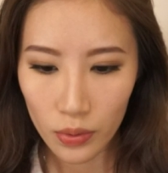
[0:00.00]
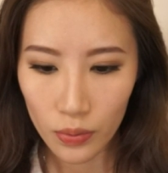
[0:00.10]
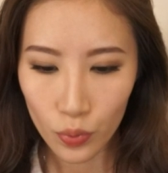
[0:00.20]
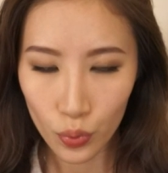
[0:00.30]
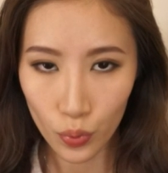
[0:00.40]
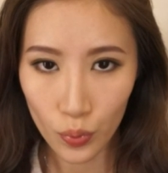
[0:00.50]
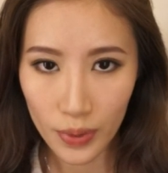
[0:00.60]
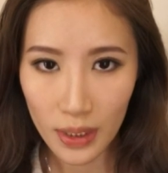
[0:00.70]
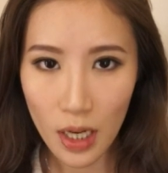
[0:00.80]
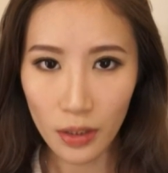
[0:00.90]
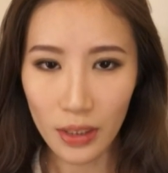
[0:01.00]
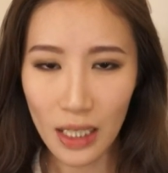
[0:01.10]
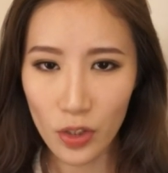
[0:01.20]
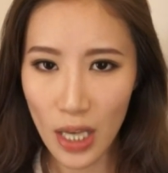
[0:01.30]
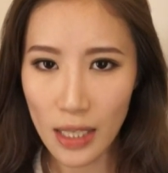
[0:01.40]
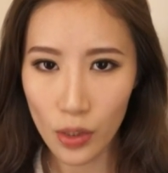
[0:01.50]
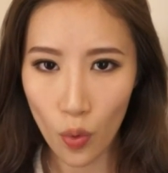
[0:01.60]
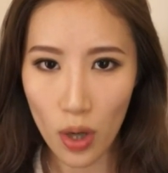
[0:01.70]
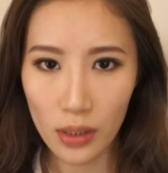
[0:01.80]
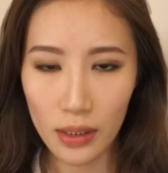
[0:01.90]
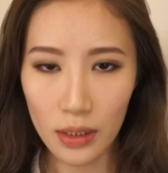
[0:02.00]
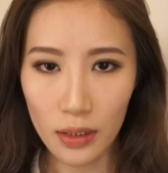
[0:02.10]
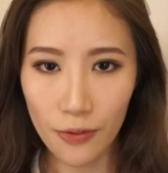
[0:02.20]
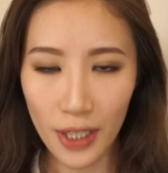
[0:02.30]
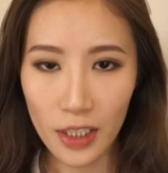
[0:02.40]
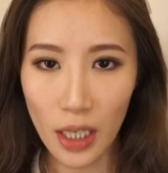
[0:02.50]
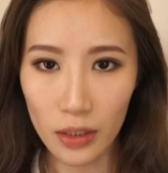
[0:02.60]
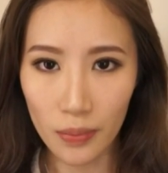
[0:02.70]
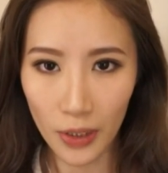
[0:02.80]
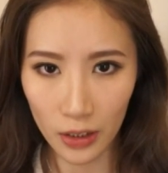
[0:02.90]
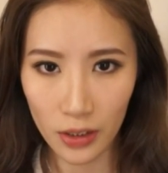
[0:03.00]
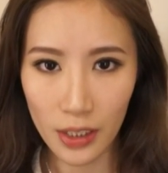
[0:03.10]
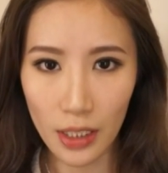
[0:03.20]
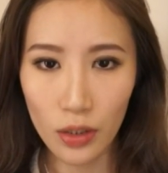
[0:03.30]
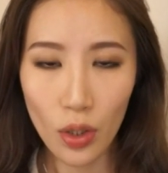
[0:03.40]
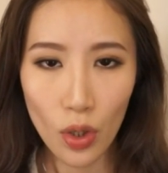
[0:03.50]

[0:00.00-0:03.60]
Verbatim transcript: 橘色的，但是它的光泽非常的明显，